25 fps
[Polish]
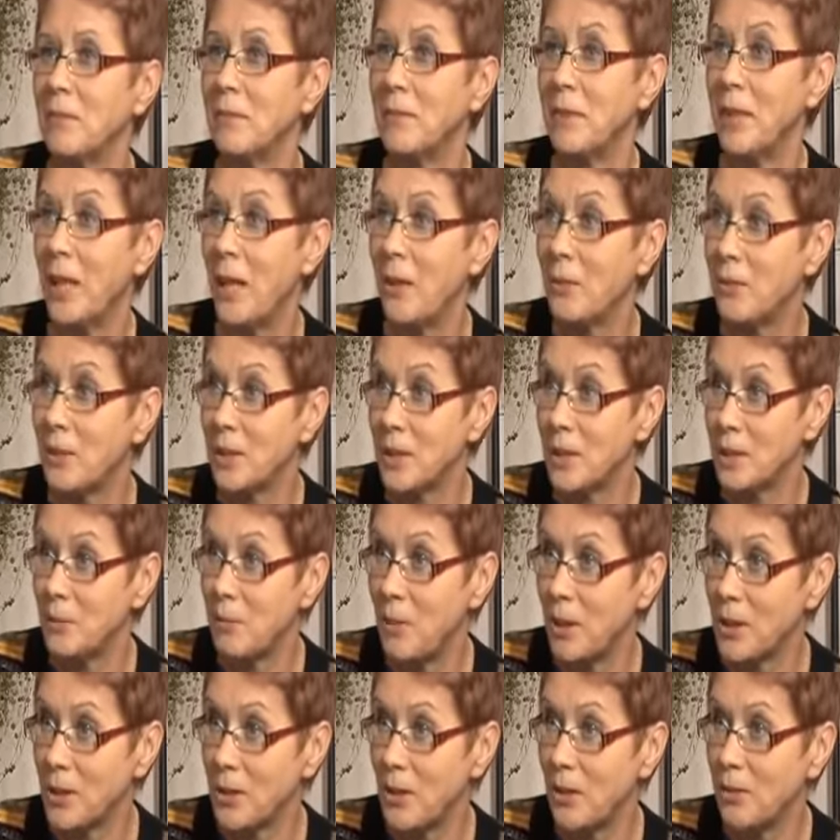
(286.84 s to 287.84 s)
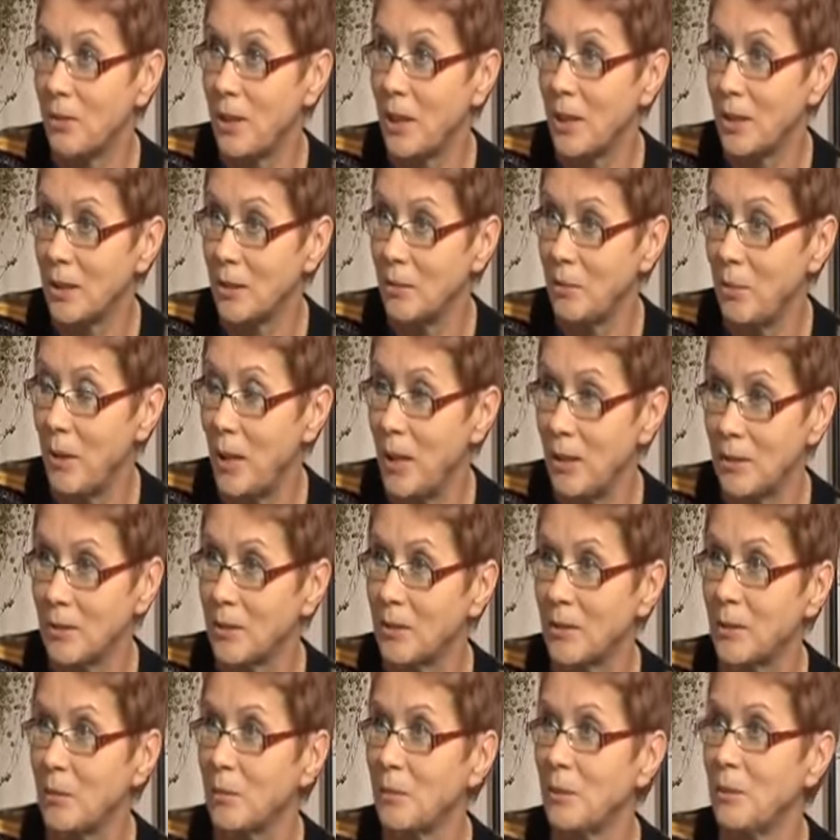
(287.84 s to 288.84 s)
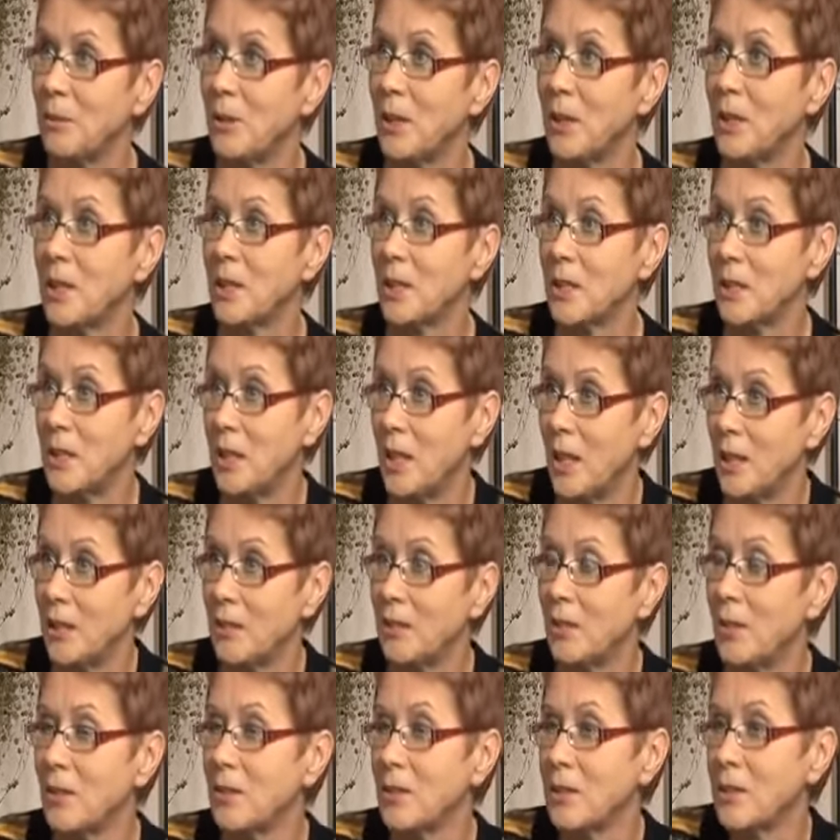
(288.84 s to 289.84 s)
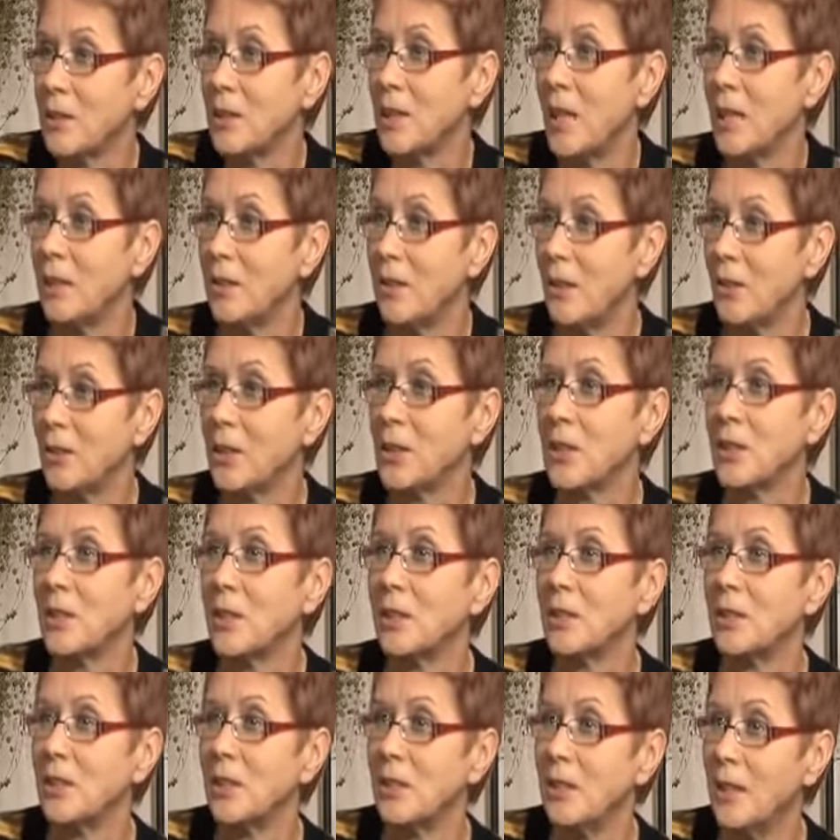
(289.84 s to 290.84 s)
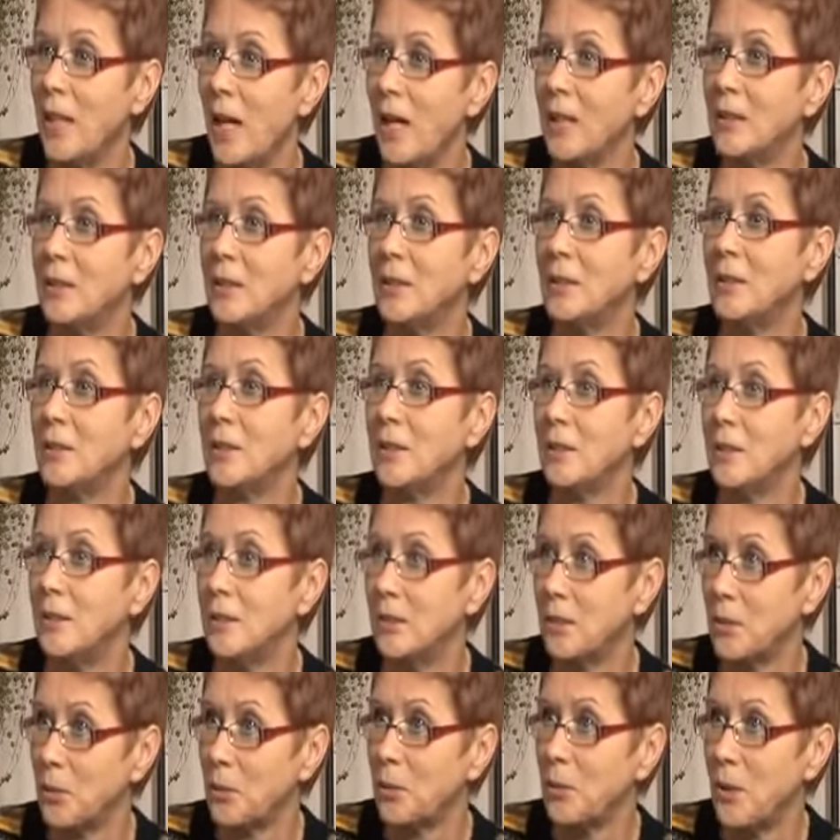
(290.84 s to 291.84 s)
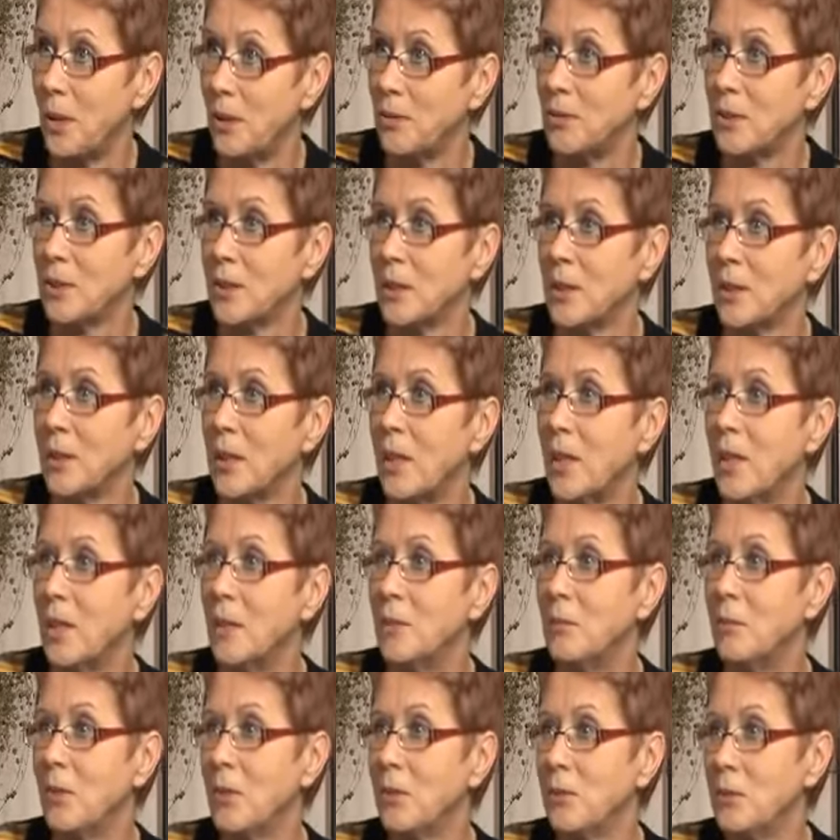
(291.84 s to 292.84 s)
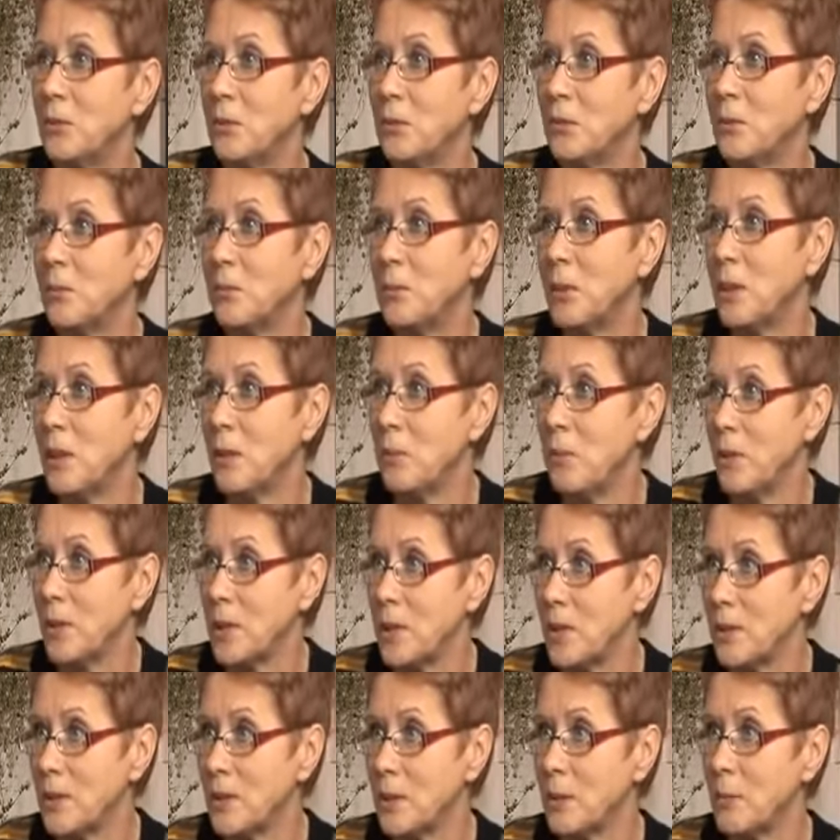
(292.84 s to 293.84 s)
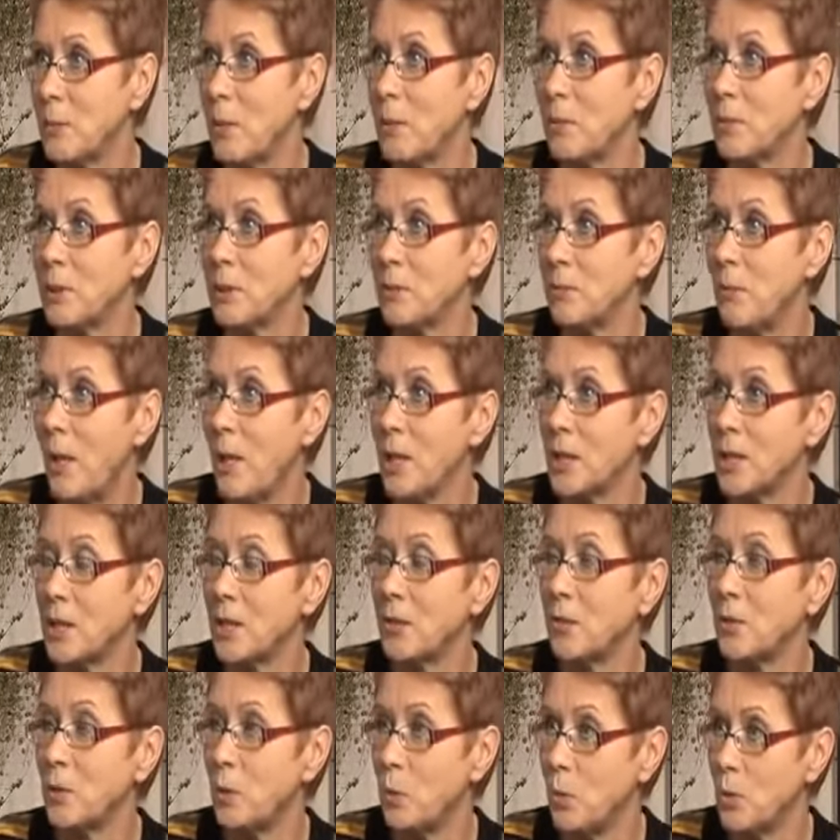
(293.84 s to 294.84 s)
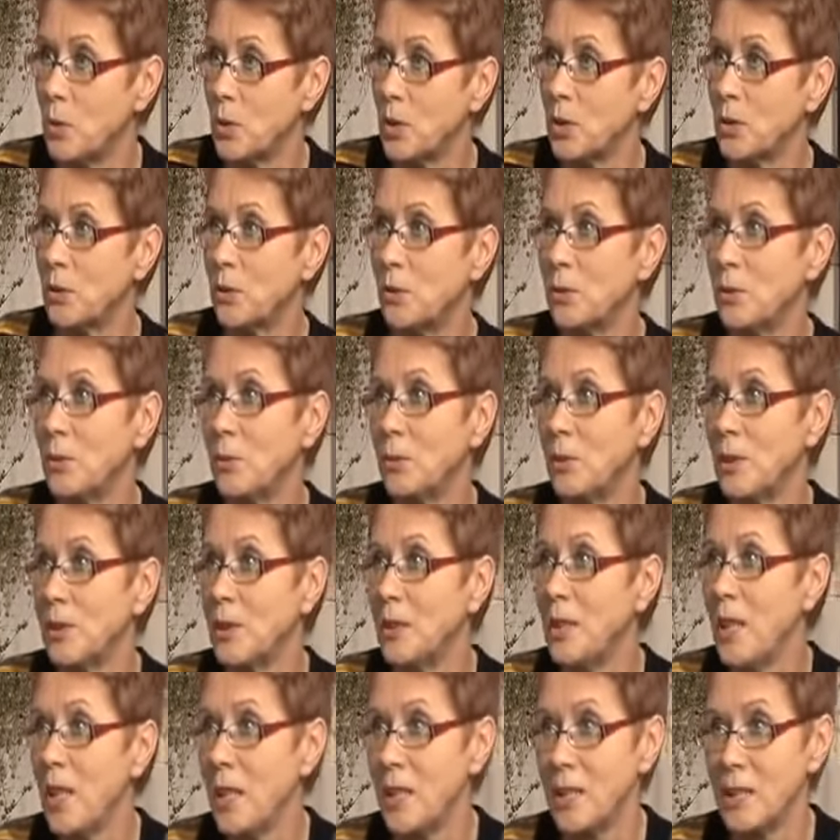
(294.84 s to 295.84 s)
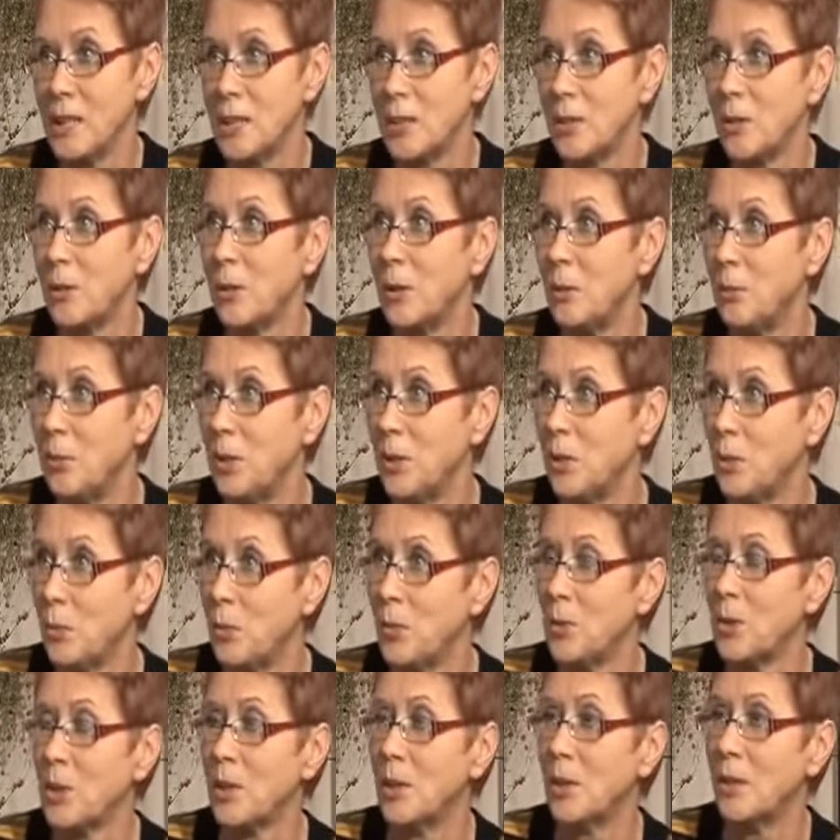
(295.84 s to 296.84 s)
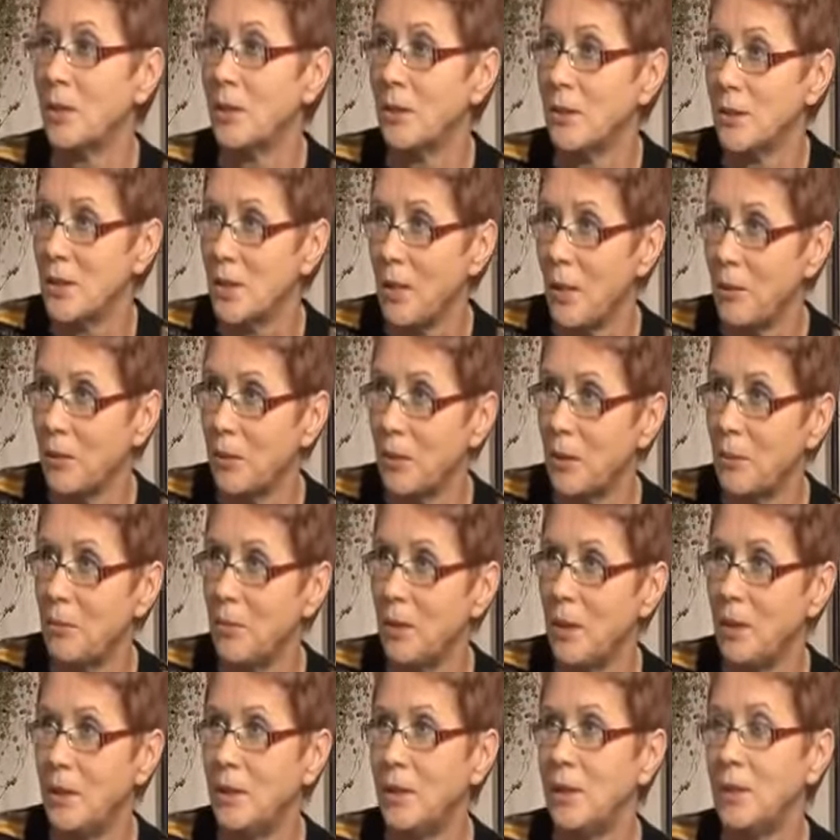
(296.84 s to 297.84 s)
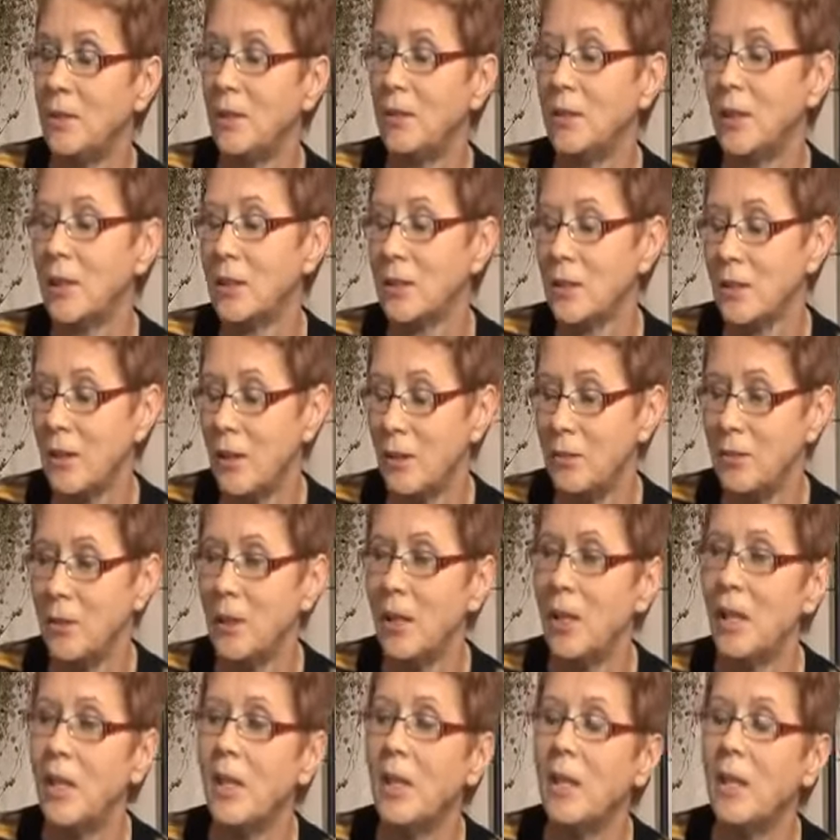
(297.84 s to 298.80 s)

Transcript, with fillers: ja mówię, smażona ryba? To mówię, jest jedno z najgorszych tych dań trujących, bo rybę się smaży w tłuszczu, który nie jest to rybi tłuszcz, tylko całkiem inny, dodatkowy.